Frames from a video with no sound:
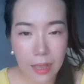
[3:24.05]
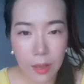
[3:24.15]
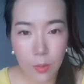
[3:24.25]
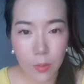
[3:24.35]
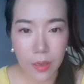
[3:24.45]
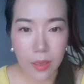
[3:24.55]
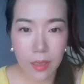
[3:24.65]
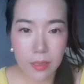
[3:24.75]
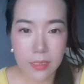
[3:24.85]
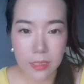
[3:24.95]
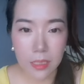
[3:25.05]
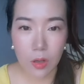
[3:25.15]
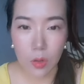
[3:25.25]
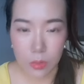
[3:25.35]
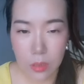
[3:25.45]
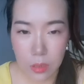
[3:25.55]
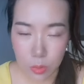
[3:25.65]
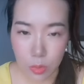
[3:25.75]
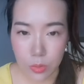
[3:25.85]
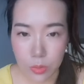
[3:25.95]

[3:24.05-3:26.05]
他会自己到狗厕所